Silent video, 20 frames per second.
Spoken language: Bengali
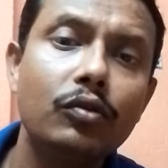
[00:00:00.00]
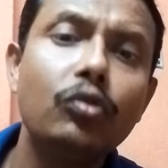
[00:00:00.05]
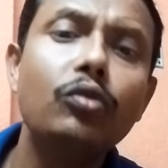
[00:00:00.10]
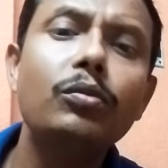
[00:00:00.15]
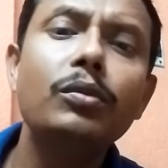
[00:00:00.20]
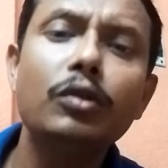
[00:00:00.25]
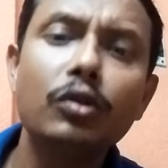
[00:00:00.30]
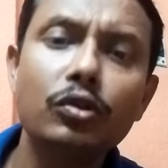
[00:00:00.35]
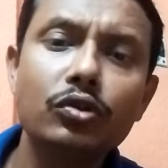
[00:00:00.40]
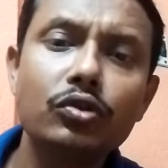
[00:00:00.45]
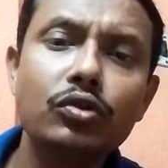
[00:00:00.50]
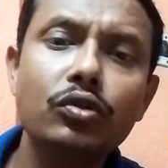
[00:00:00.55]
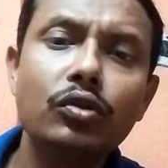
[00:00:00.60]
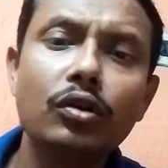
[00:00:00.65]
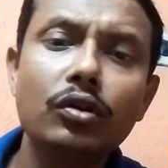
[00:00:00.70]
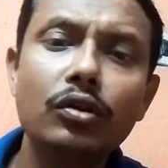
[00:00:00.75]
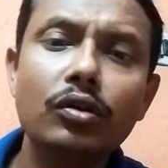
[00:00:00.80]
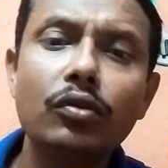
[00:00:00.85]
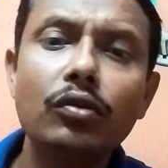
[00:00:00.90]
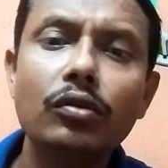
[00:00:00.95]
খুবই
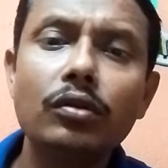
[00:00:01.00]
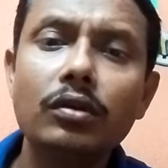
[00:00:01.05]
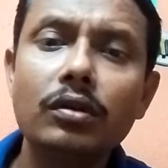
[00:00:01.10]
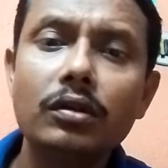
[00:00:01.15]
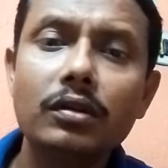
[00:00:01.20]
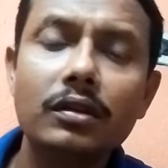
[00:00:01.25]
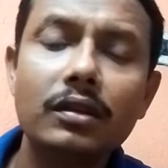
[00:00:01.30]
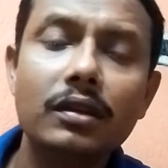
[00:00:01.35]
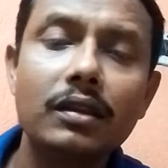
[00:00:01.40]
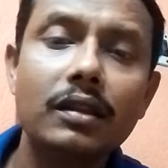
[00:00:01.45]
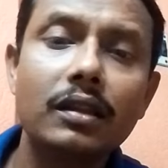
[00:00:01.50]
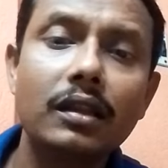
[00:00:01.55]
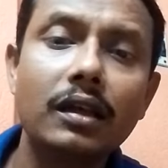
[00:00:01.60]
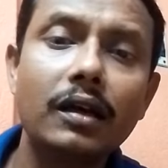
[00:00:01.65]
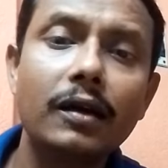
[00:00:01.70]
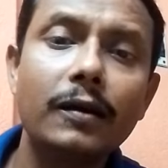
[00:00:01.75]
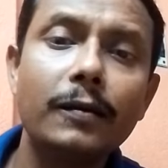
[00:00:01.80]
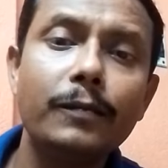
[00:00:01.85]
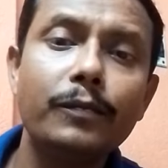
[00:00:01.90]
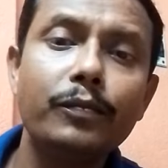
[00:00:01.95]
কষ্টকর রোগ তা
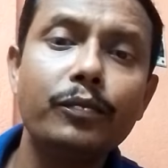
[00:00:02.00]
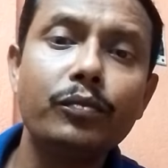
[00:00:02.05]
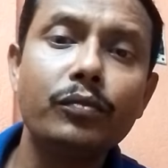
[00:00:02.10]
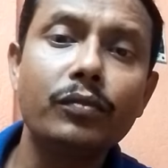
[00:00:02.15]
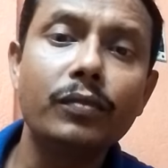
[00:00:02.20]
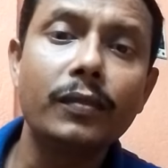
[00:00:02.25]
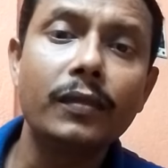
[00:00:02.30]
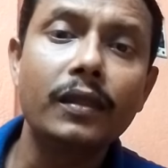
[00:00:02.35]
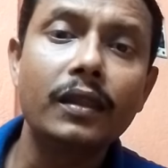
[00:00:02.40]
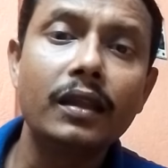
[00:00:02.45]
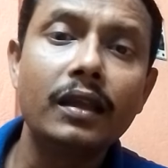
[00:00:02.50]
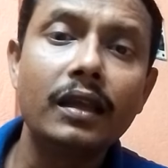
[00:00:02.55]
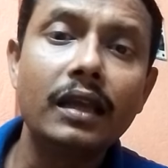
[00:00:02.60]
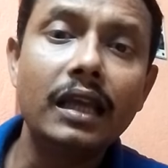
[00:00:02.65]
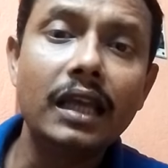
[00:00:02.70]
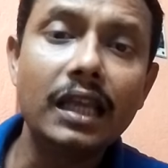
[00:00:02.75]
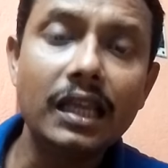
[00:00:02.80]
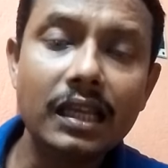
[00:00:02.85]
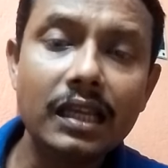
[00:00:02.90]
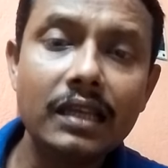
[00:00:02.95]

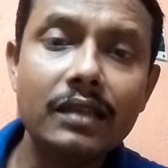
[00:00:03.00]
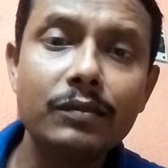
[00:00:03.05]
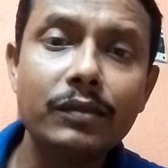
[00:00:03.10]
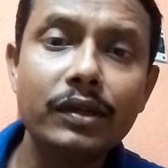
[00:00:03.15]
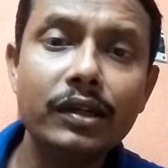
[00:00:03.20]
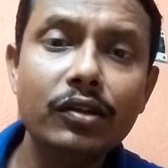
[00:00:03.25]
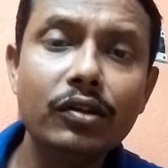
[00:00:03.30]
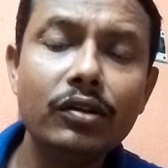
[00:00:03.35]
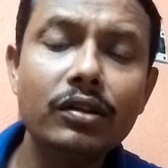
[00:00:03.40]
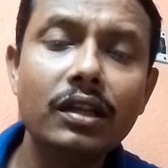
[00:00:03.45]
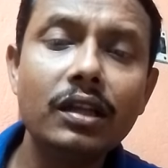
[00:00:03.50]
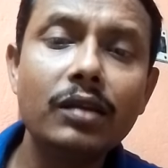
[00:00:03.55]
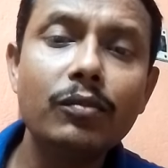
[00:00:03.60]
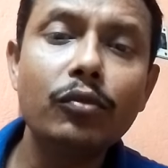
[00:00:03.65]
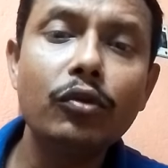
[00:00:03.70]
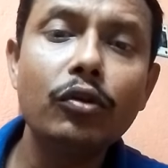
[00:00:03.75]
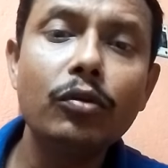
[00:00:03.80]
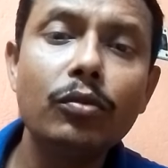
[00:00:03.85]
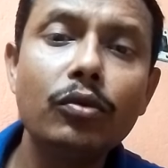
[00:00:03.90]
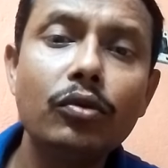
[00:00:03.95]
এই ভিডিওতে আমি
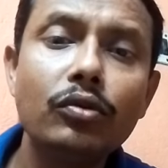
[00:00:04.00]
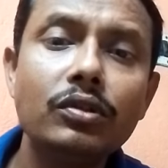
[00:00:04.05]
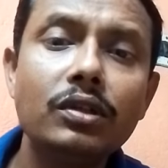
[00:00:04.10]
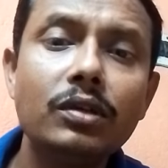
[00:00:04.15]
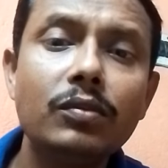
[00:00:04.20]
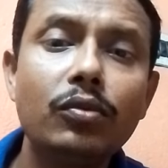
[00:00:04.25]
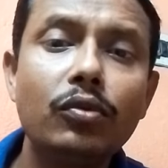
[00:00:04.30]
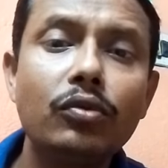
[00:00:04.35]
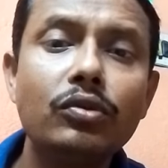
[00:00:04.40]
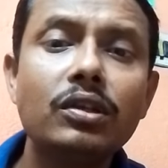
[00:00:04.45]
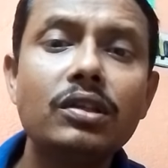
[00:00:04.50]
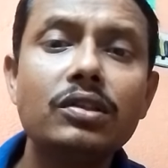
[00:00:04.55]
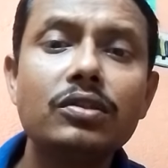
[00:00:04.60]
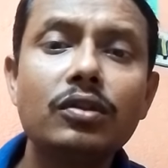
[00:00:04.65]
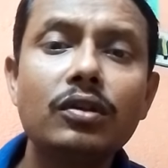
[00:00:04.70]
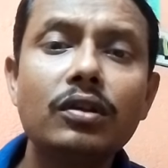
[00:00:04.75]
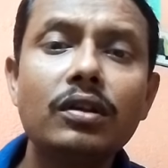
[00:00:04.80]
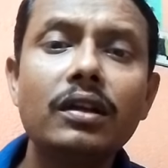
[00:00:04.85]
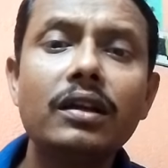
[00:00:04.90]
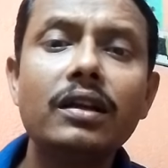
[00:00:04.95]
বলবো যে ফ্রোজেন
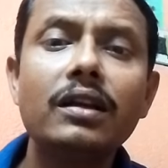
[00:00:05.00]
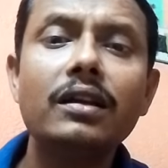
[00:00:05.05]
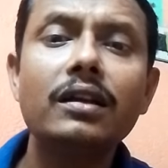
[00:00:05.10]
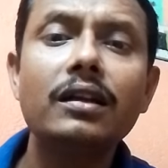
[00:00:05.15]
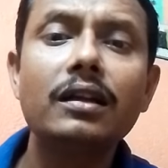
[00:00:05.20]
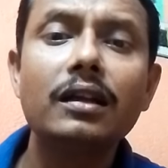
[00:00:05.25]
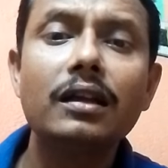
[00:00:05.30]
শোল্ডারের